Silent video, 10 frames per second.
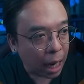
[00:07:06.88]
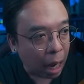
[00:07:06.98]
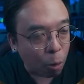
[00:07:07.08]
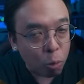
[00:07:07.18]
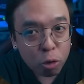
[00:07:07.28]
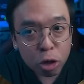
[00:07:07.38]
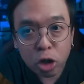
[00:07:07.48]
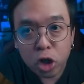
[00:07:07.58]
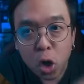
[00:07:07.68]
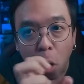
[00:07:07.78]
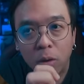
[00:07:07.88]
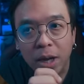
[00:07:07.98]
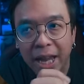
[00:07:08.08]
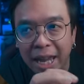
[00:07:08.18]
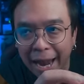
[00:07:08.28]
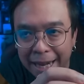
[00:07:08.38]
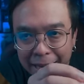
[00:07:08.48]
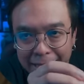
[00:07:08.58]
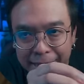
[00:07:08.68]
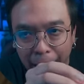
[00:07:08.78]
เขายกไอไอ
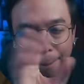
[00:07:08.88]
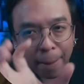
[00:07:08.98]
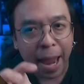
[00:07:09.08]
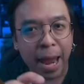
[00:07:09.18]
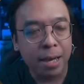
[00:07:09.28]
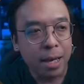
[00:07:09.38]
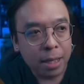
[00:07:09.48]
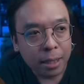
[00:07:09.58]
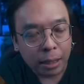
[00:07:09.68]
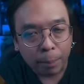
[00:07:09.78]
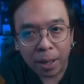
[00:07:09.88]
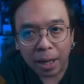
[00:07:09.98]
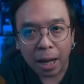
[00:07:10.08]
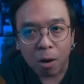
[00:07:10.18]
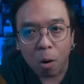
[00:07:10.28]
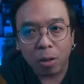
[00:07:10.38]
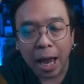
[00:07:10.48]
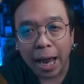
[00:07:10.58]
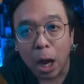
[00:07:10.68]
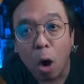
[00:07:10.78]
เดียสตันแมนหรือเบื้องหลังกอง
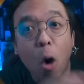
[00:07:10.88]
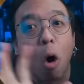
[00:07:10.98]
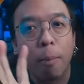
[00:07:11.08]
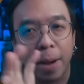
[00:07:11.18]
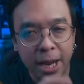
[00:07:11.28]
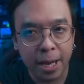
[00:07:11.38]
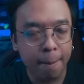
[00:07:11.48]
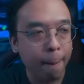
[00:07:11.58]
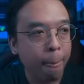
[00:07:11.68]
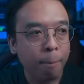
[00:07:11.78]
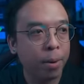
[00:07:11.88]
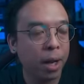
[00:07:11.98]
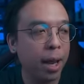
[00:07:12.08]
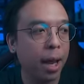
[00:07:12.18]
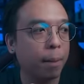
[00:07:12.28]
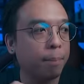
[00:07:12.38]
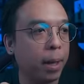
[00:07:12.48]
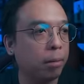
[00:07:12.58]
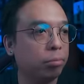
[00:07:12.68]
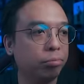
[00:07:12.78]
ถ่ายออกไป พระเอก
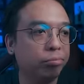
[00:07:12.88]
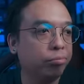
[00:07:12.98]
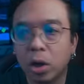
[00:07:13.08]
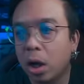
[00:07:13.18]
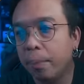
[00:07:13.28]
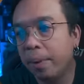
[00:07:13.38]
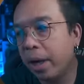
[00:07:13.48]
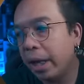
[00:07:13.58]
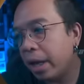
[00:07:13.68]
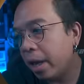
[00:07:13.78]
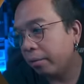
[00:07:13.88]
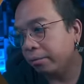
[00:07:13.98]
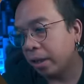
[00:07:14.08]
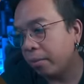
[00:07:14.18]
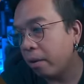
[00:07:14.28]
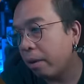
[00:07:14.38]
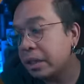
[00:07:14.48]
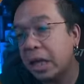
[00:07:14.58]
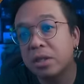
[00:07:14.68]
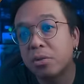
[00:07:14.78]
เป็นเอ่อเป็นไรเดียหนังเพียวแอค
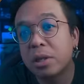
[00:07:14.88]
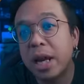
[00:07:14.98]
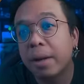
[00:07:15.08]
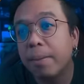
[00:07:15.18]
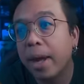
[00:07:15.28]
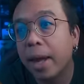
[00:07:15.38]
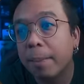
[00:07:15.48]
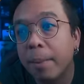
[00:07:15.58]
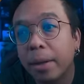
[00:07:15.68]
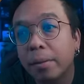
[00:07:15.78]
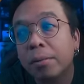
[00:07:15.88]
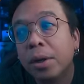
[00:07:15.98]
ชั่นส่วนใหญ่ พระเอกเป็น